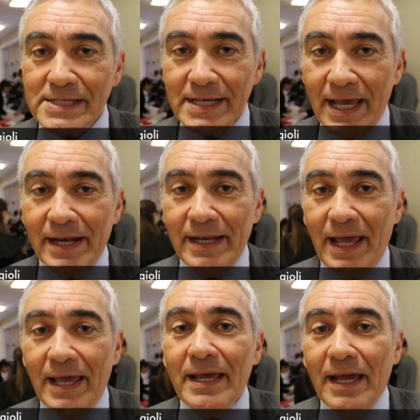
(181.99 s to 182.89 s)

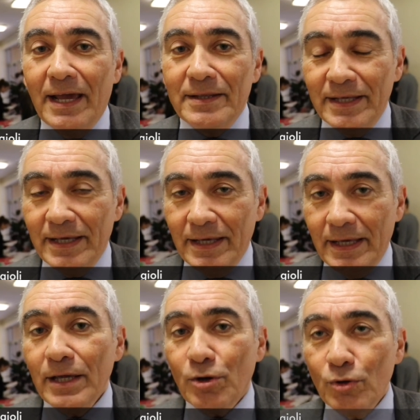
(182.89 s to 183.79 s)
serie
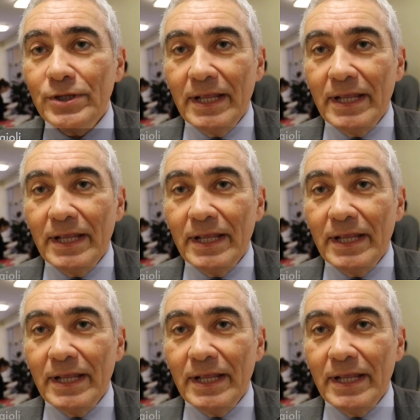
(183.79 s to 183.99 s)
di incontri